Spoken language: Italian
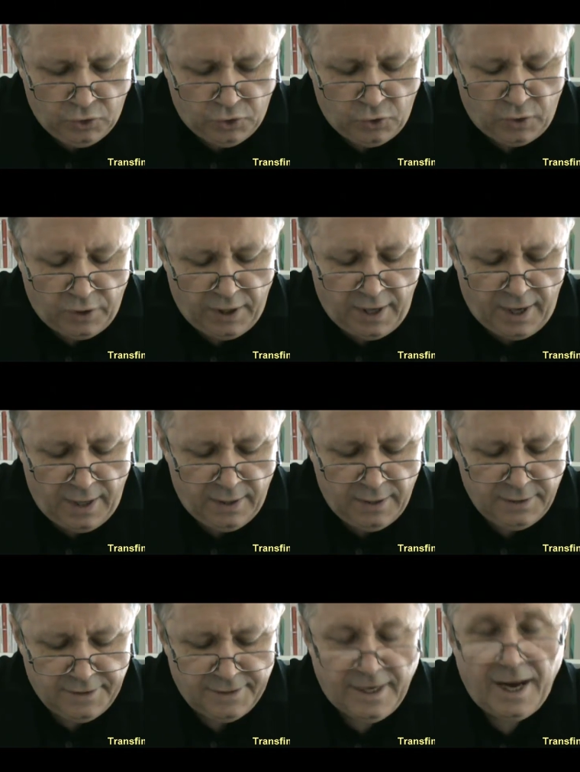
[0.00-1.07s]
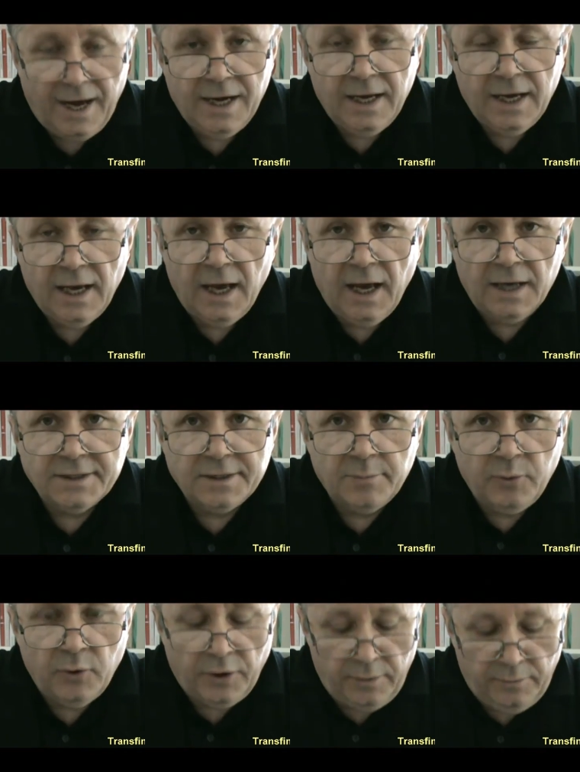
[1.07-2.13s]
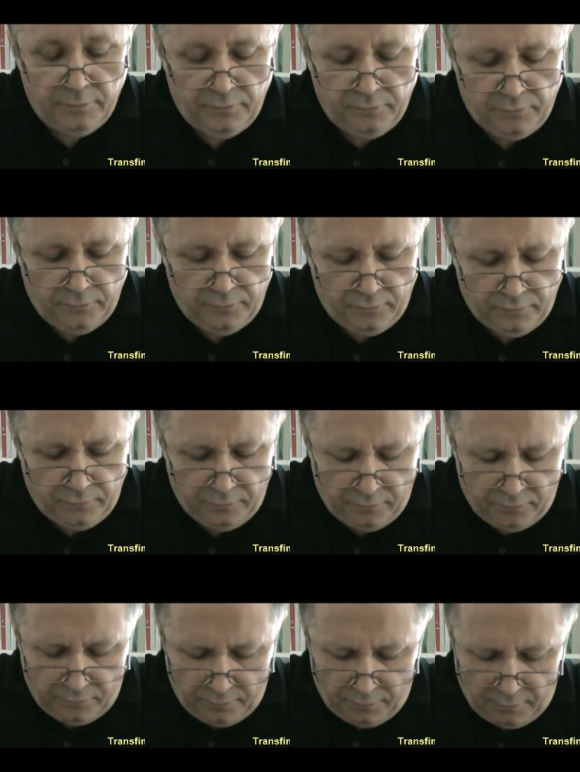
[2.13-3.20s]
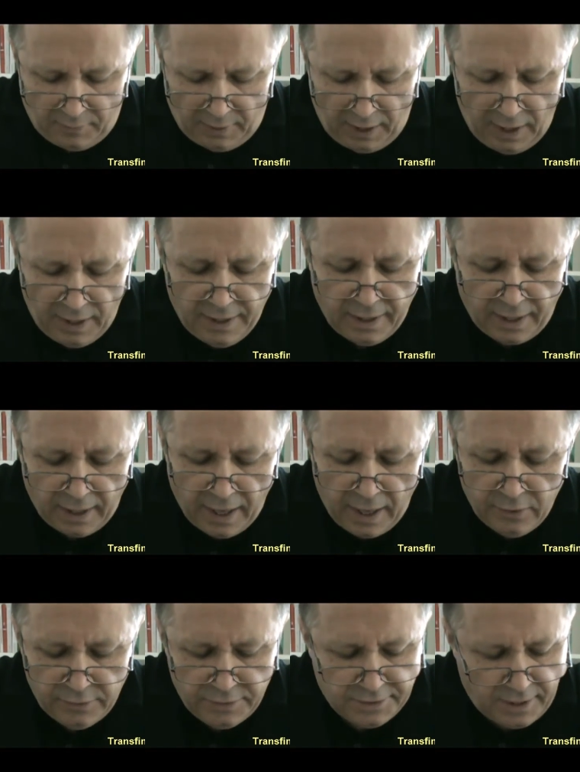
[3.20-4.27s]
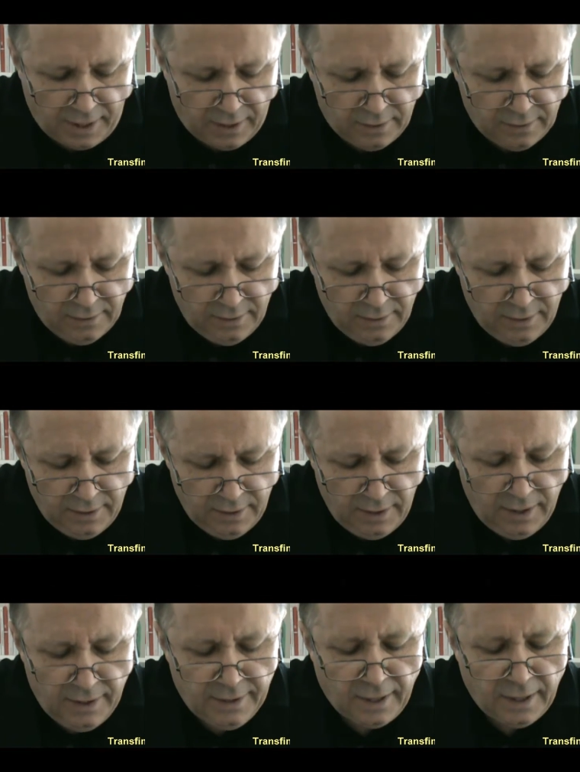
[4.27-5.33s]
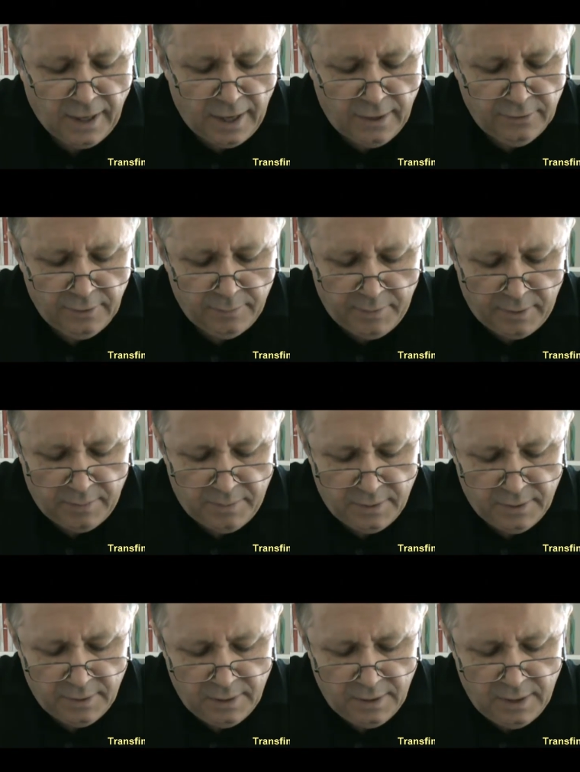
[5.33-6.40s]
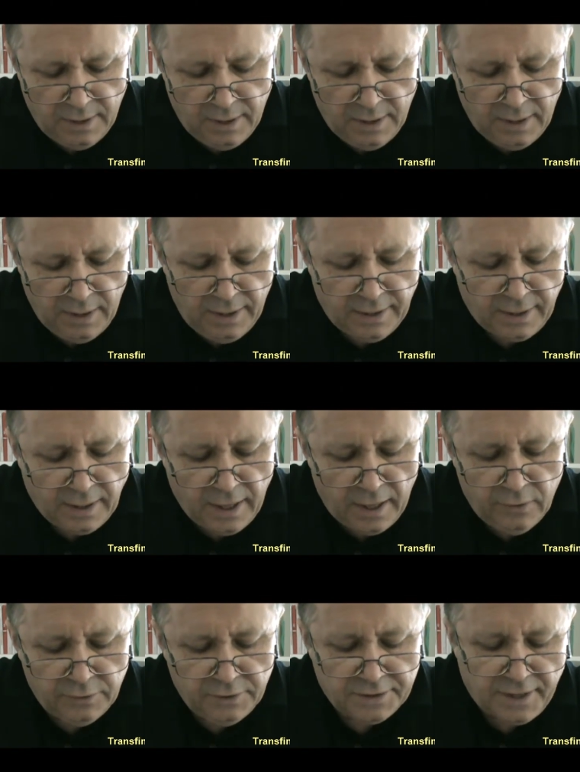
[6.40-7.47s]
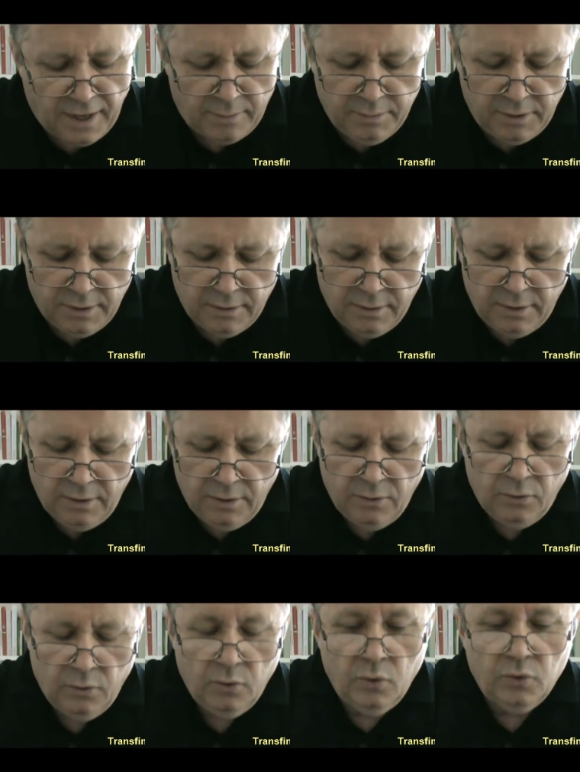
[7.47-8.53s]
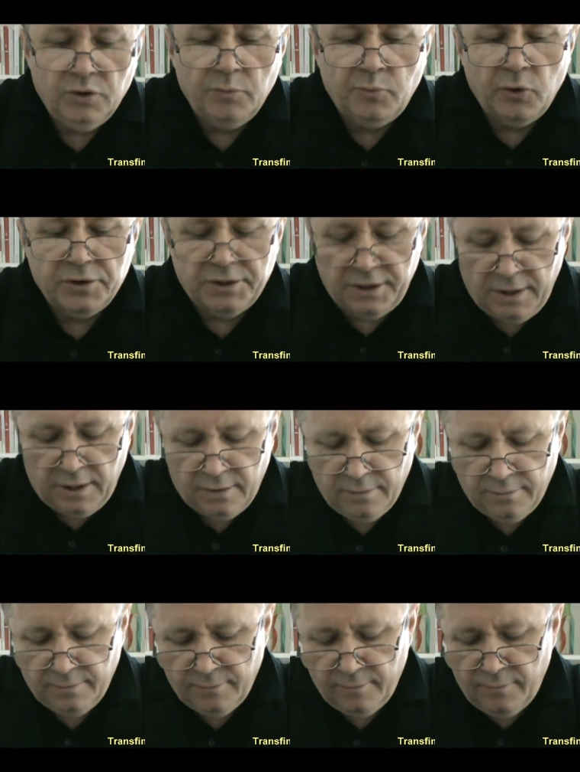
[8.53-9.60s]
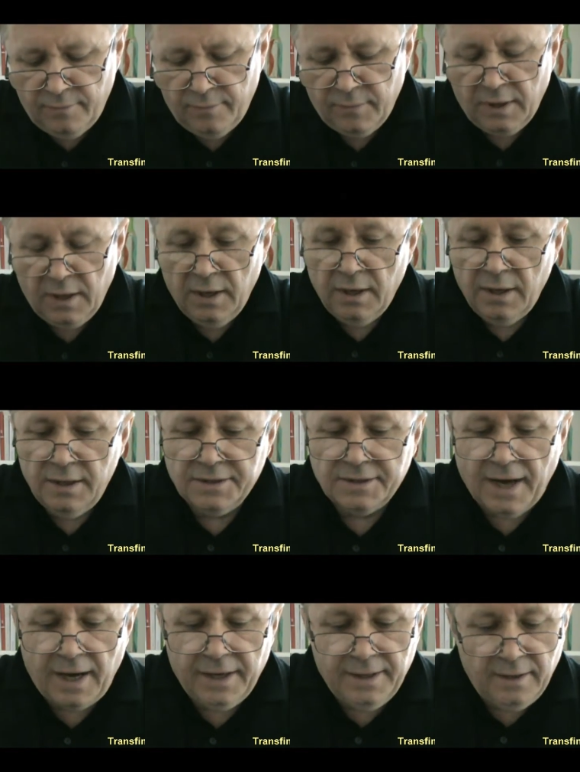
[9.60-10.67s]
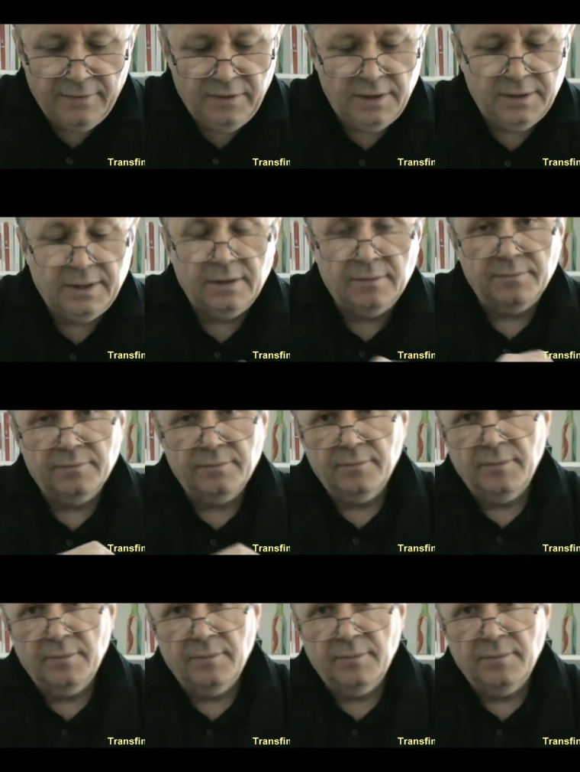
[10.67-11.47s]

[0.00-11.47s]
Ciò che ha sale ha sapore, il granello di sale, il granello di pepe, il granello di sabbia o di poesia, il sale della vita,